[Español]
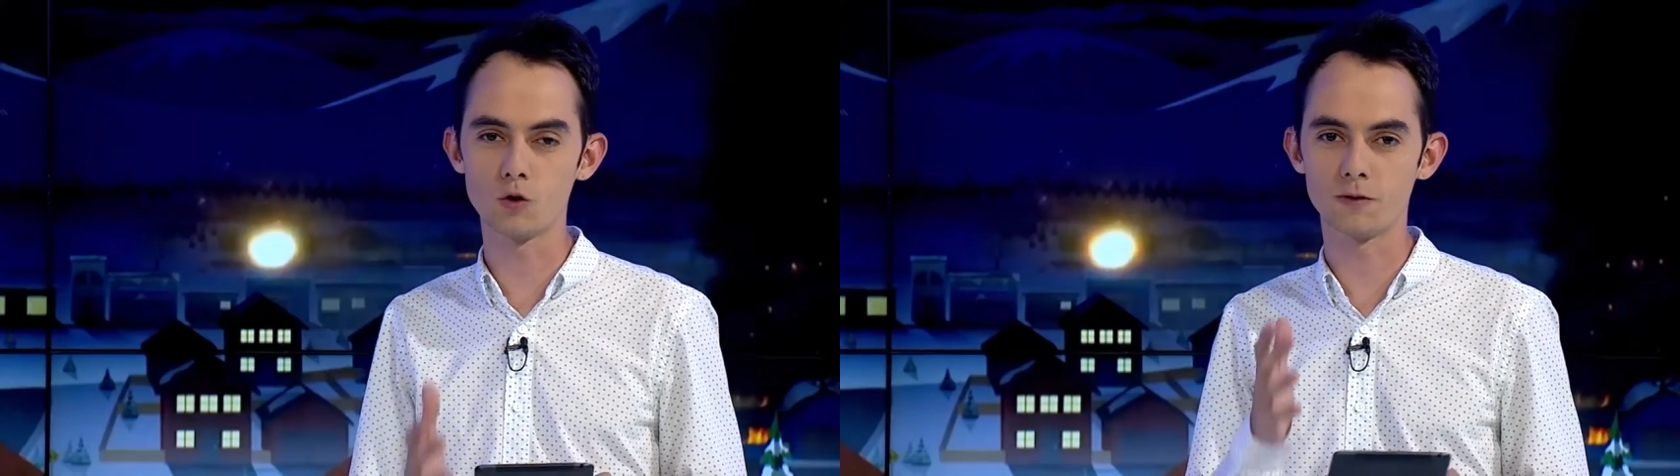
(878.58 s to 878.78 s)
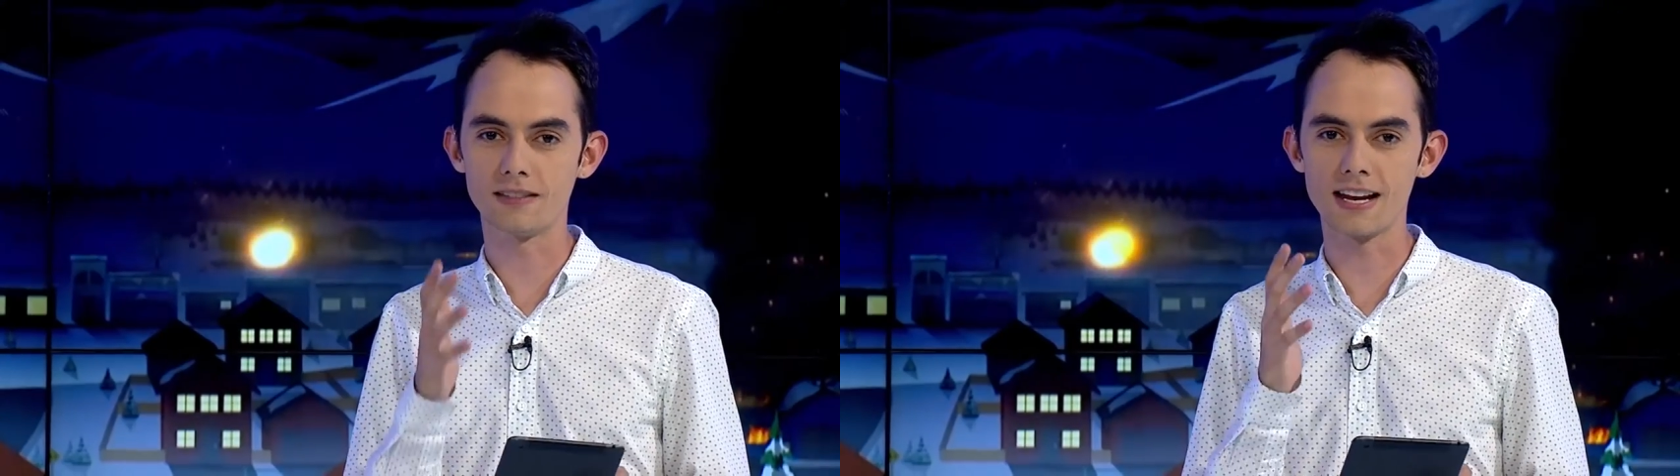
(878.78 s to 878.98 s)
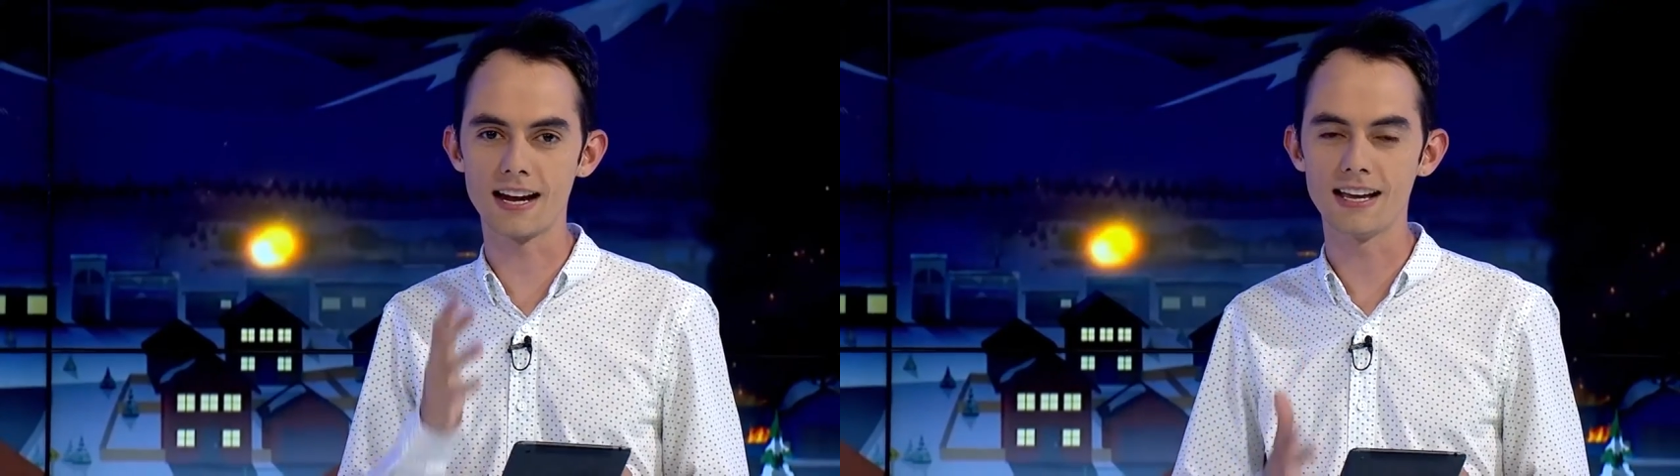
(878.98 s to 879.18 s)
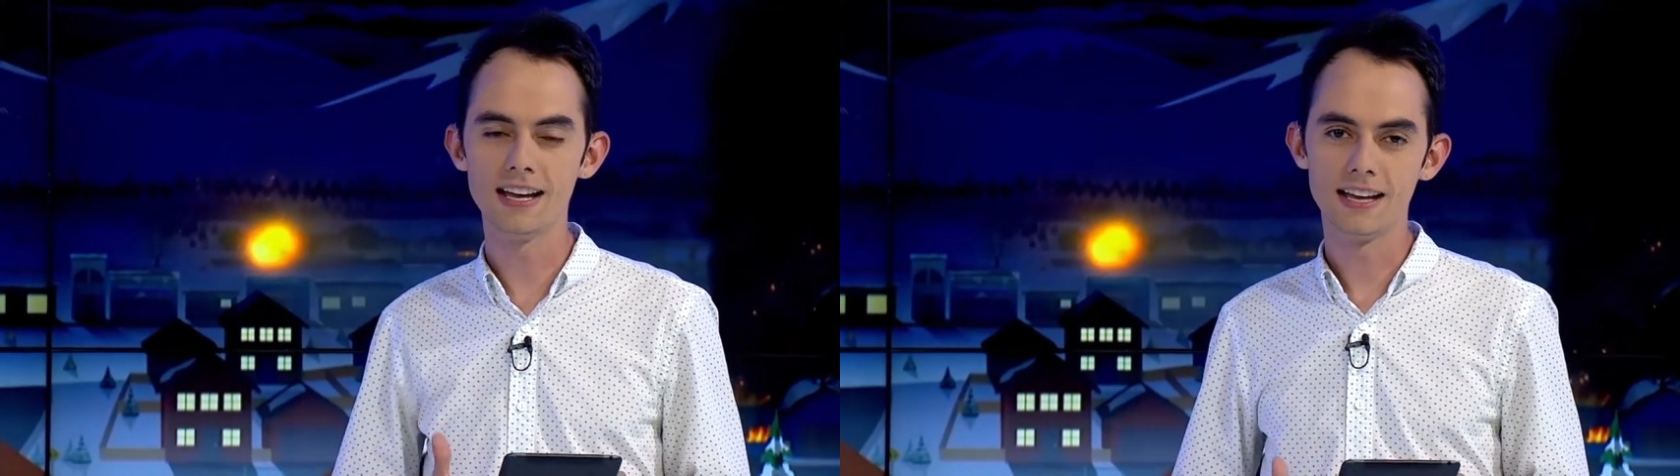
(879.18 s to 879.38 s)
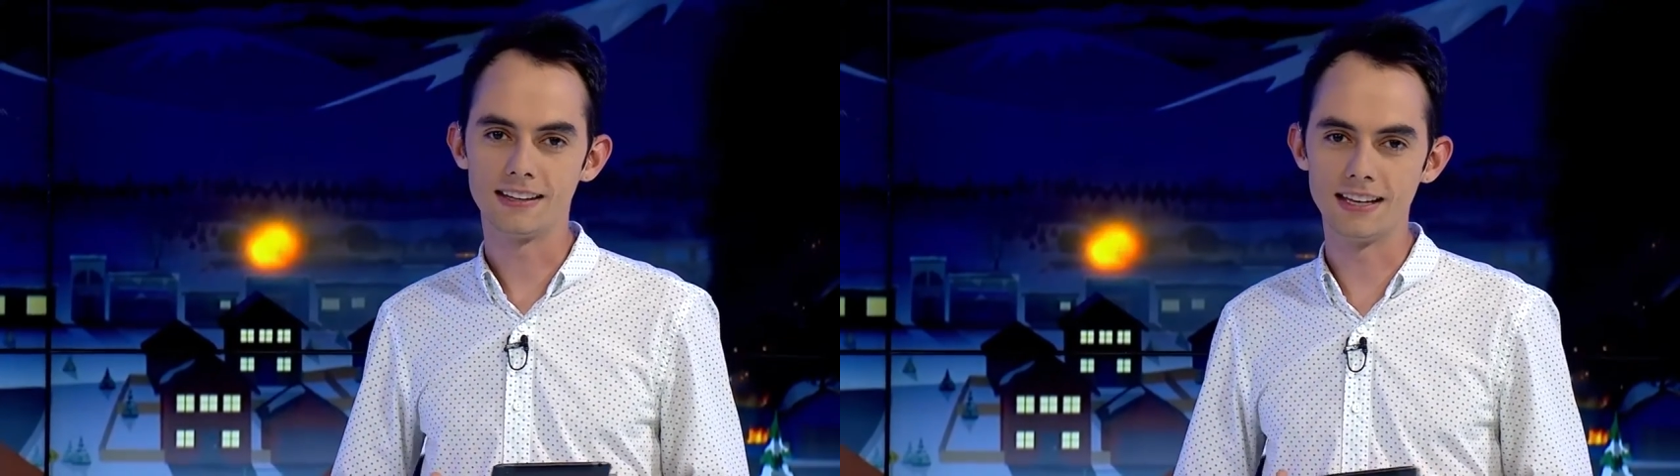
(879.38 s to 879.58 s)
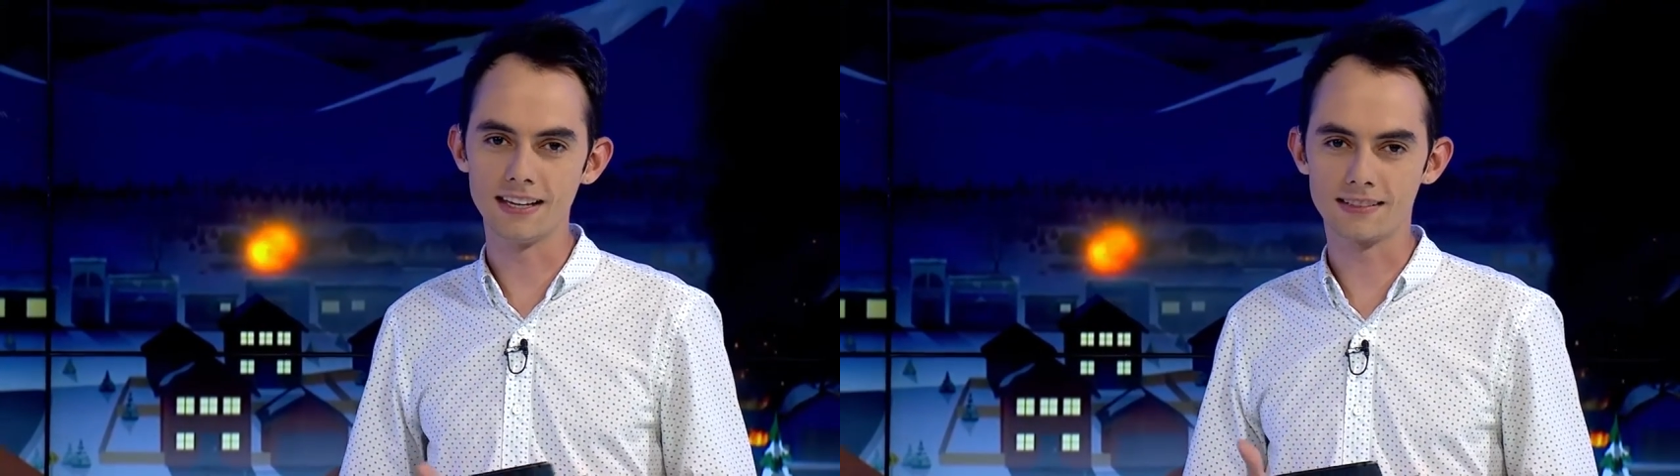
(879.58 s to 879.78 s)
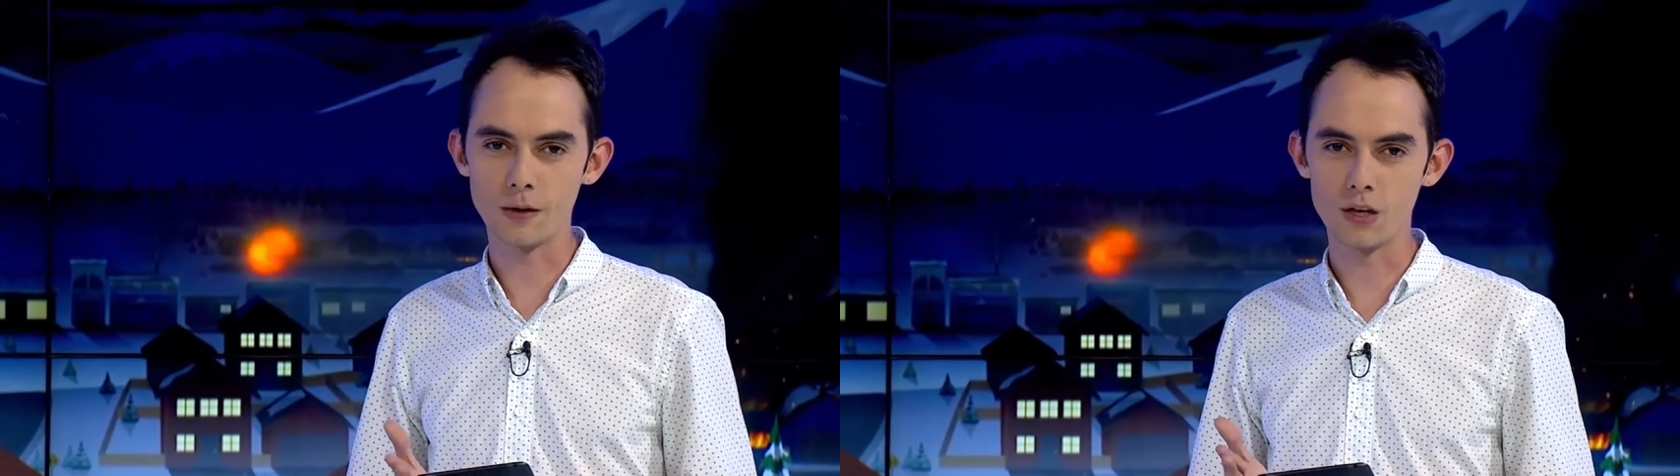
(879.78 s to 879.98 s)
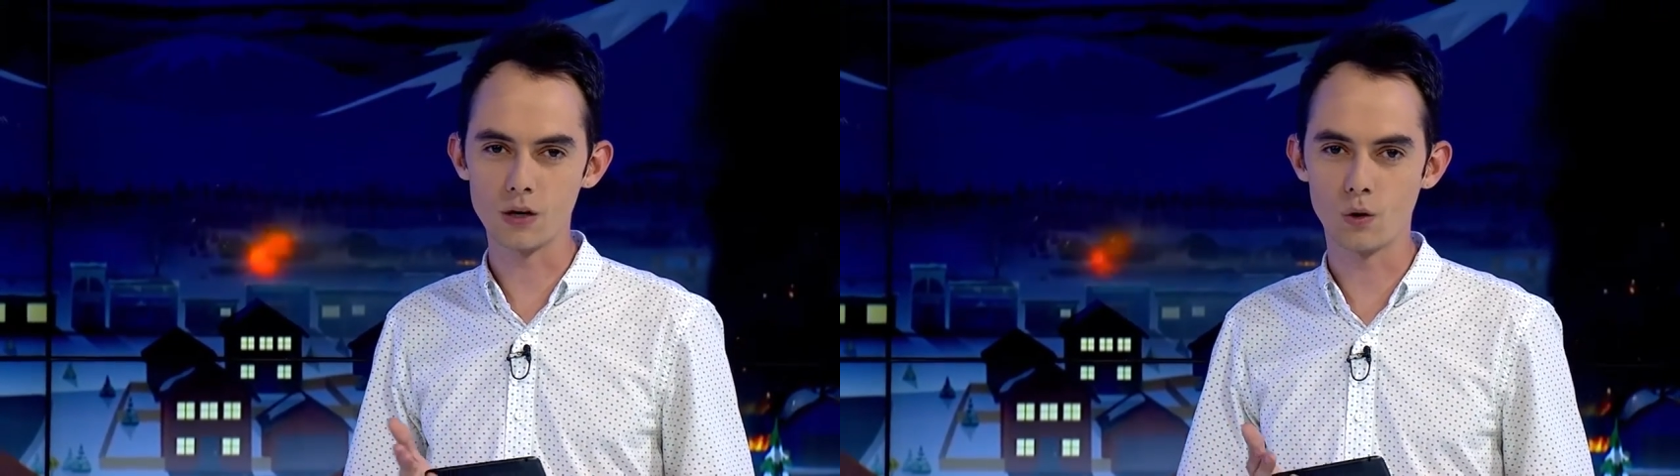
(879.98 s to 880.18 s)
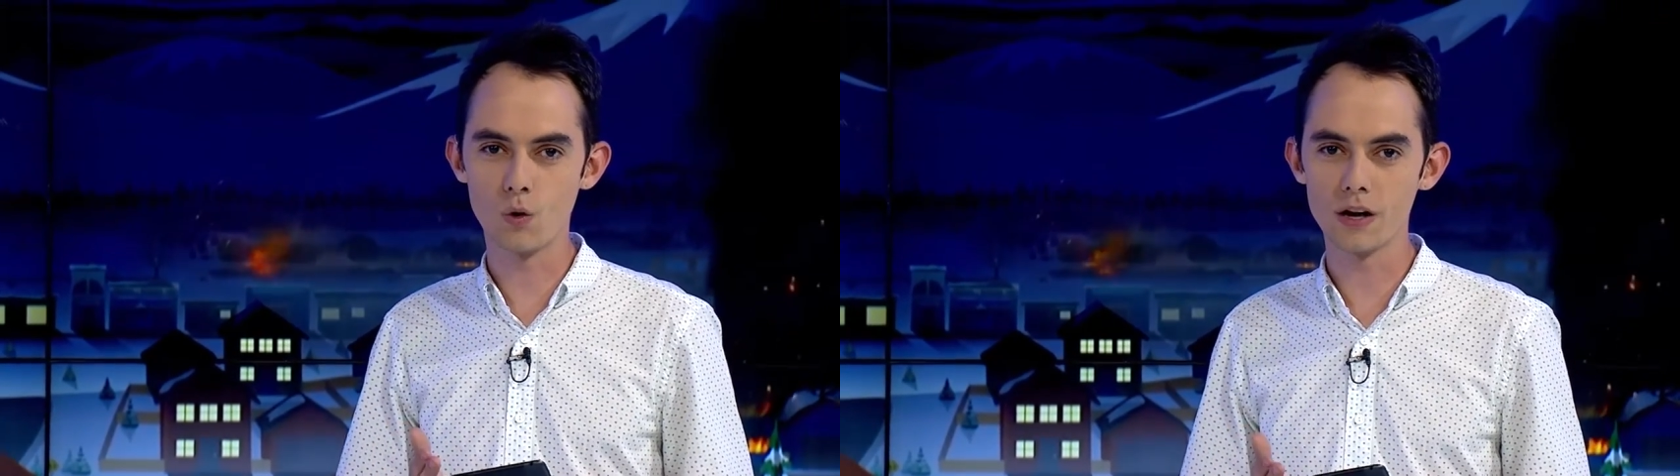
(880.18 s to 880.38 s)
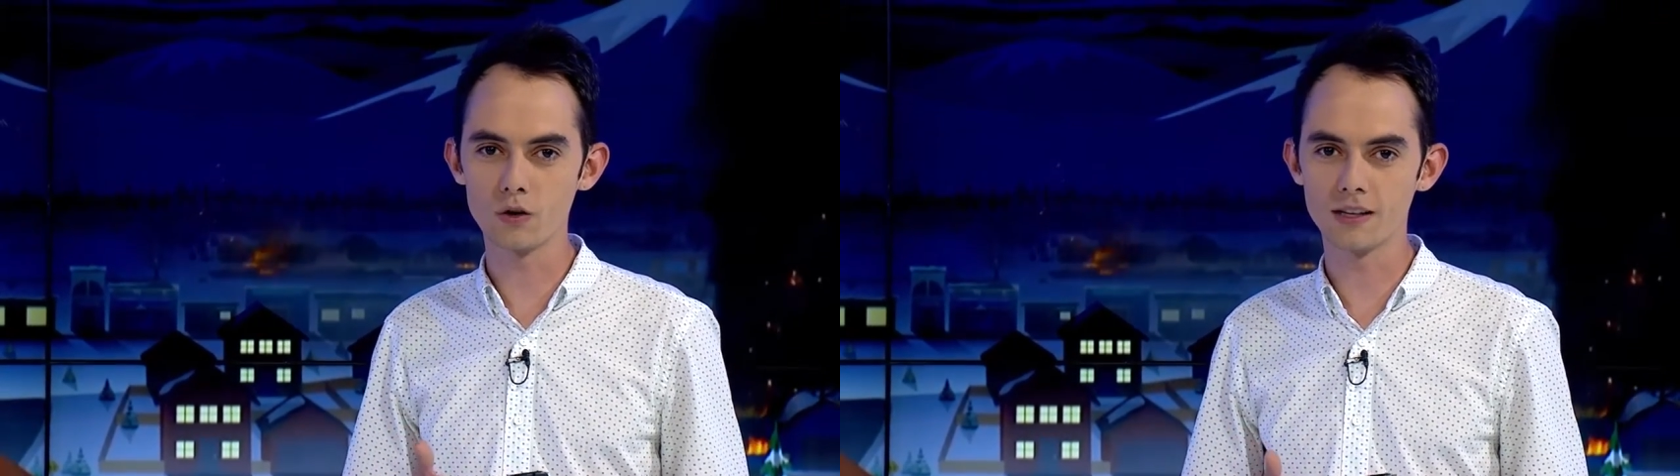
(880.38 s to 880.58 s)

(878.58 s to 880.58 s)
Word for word: oficial de este videojuego